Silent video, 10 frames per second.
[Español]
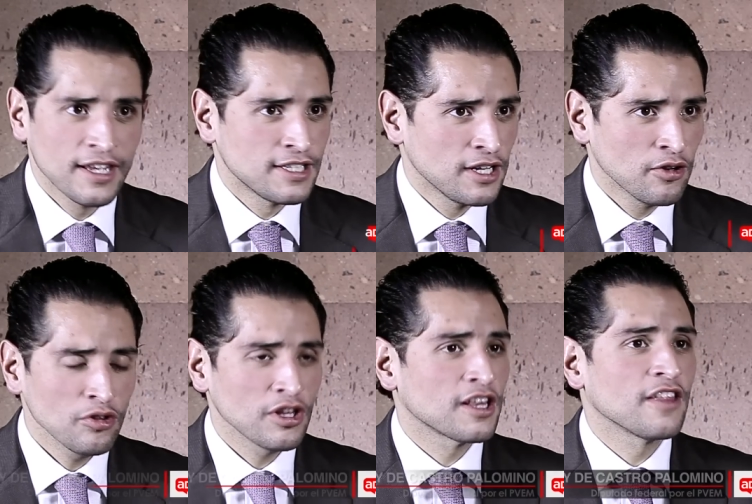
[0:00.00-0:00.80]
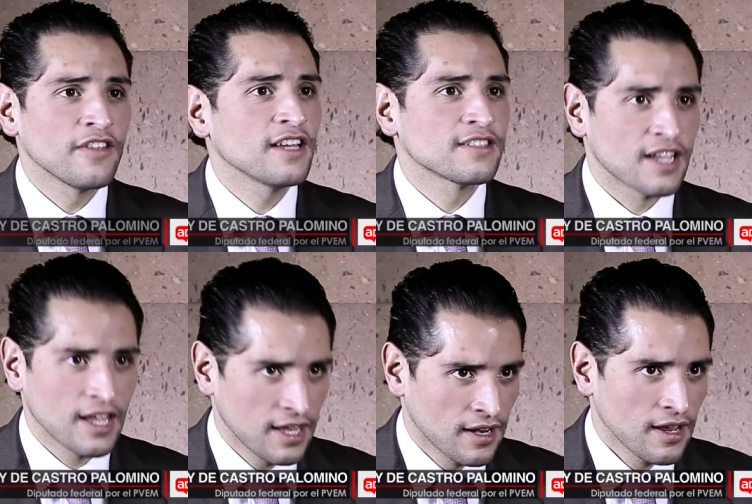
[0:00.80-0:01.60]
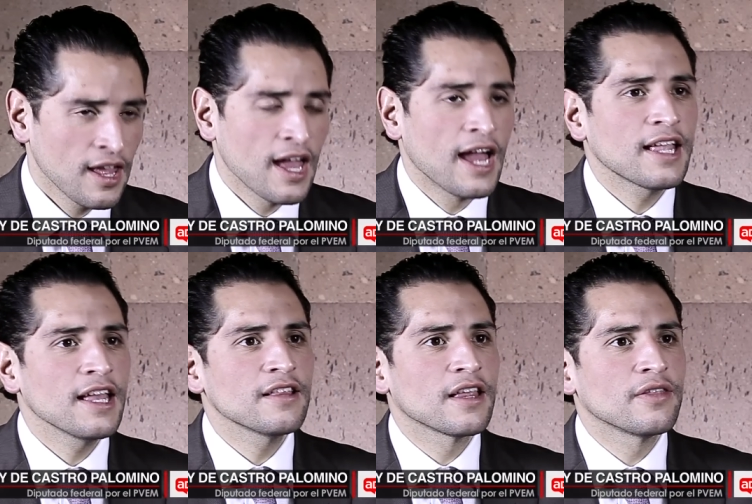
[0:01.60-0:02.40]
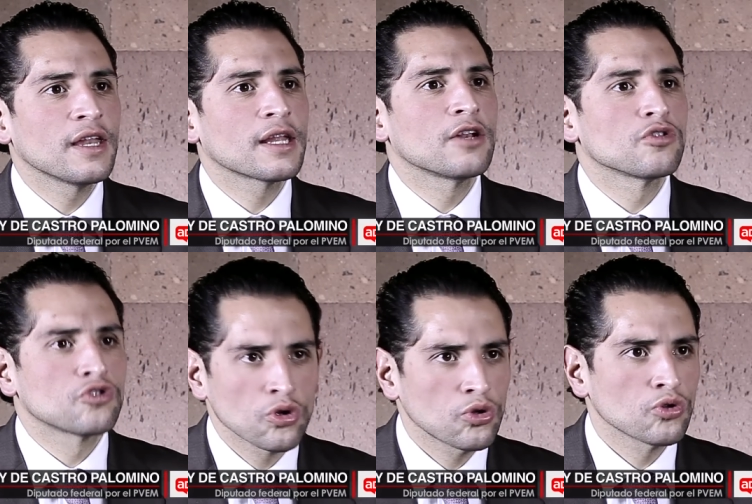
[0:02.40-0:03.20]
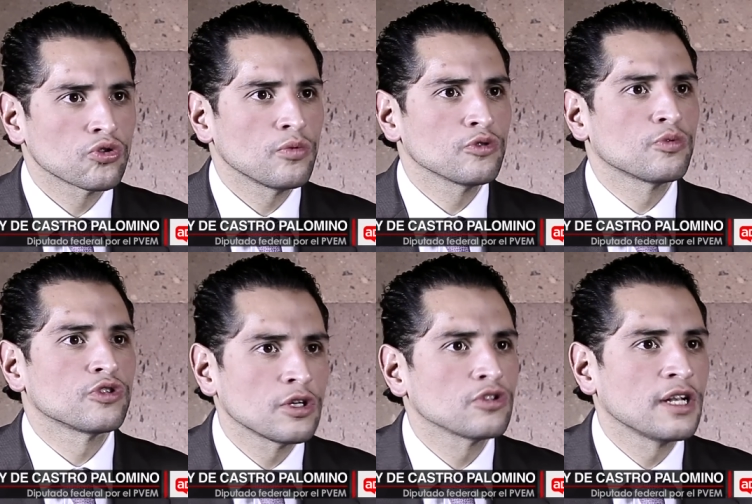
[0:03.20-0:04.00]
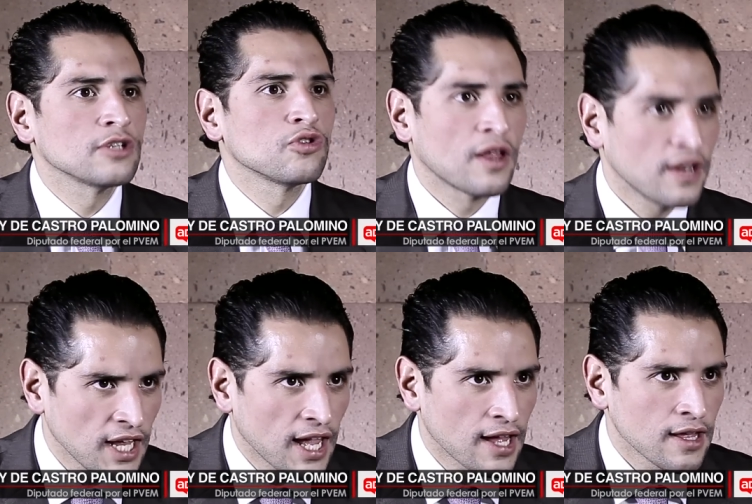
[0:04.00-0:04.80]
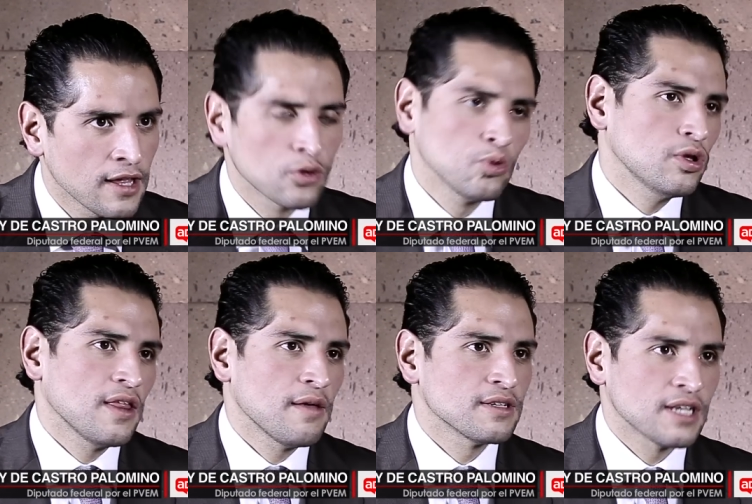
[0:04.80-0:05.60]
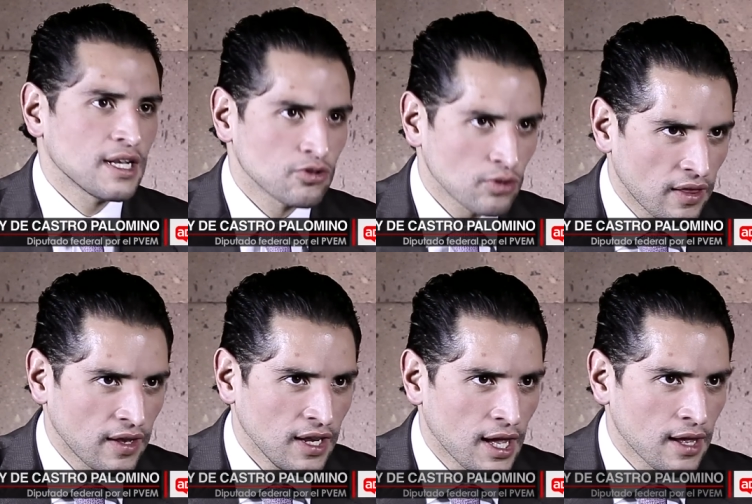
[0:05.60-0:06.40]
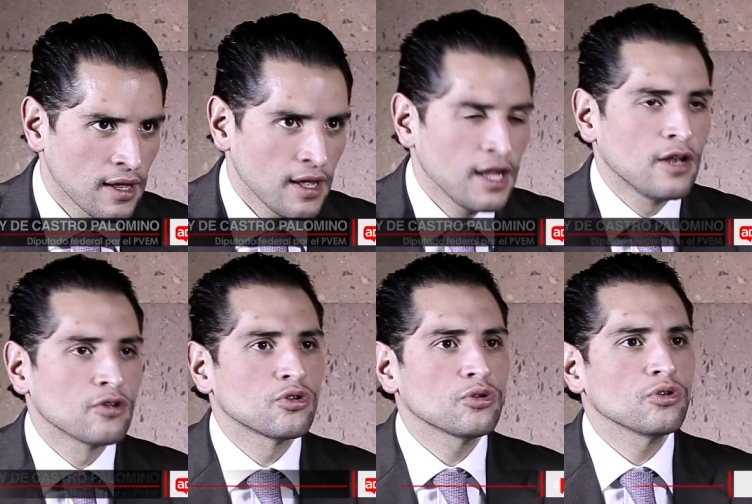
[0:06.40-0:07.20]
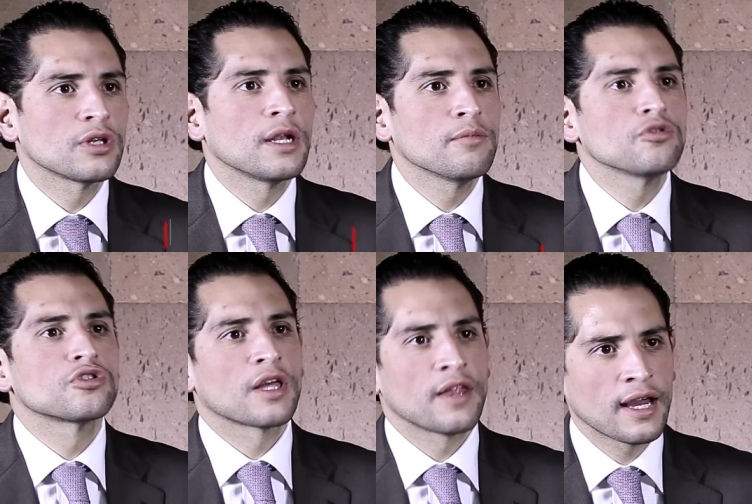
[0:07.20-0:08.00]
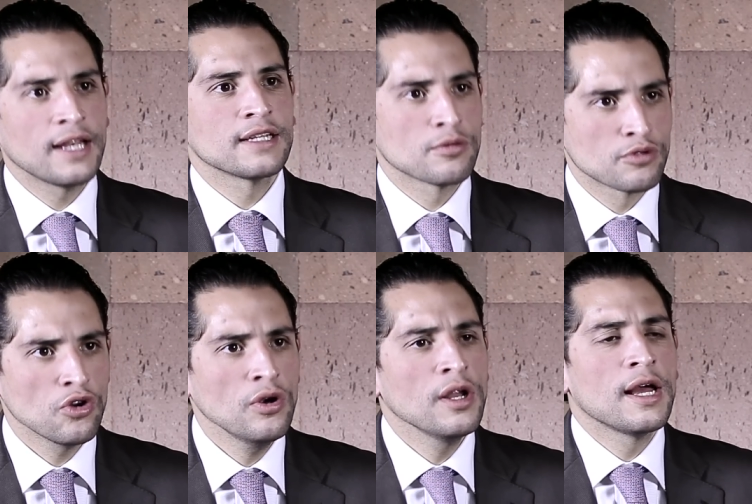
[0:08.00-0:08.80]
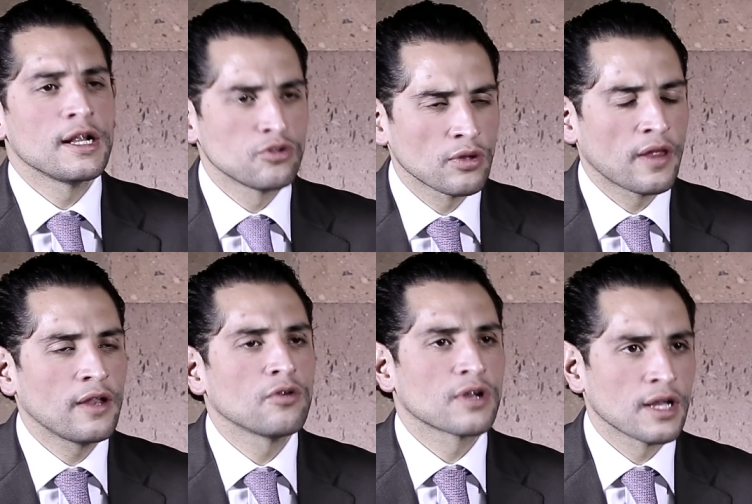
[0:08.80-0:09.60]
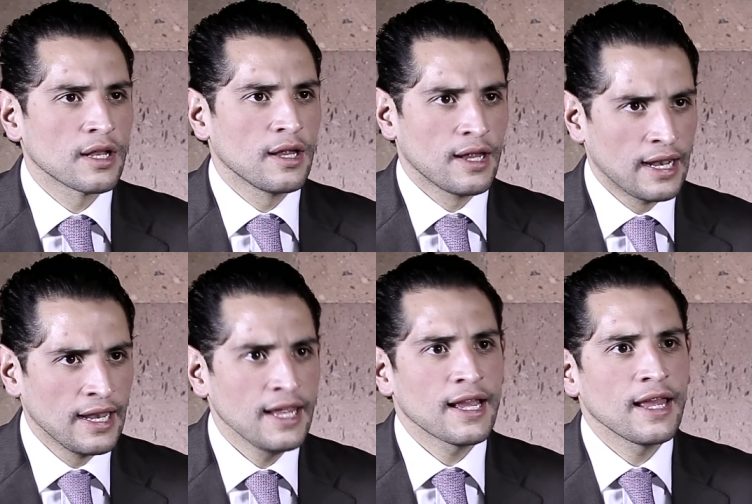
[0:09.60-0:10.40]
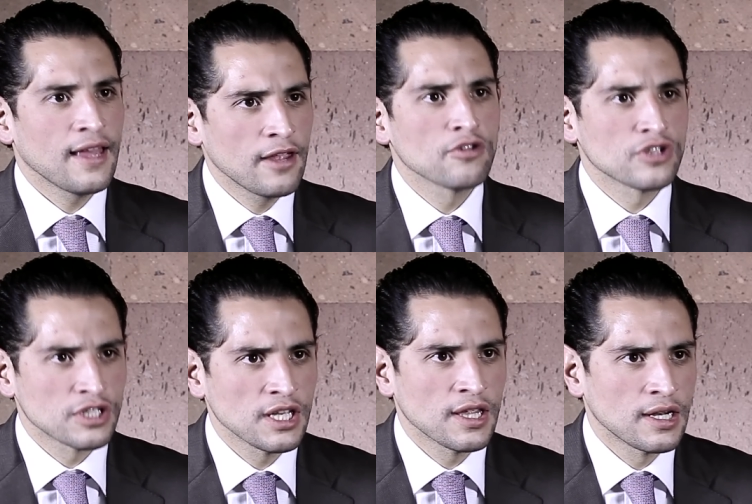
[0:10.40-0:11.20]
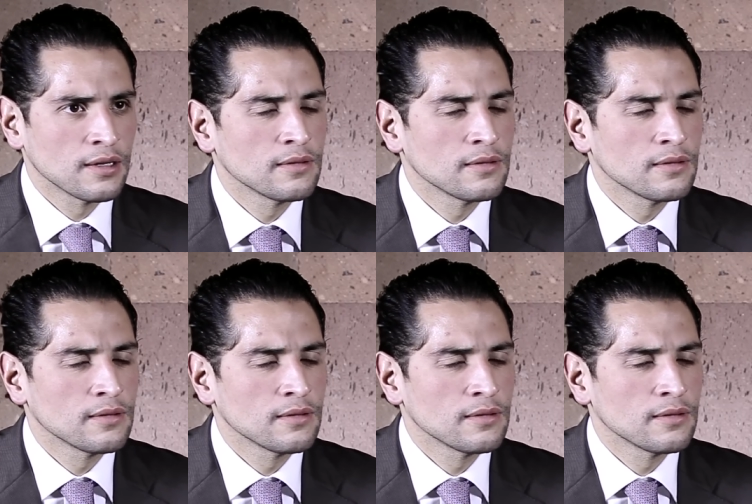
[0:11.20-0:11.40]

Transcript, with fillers: y si no te tendrías que ir. Hay que entender que nosotros somos voceros de la ciudadanía, tú te debes a la ciudadanía y nosotros tenemos que dejar esa opción al ciudadano que elija y ellos decidan.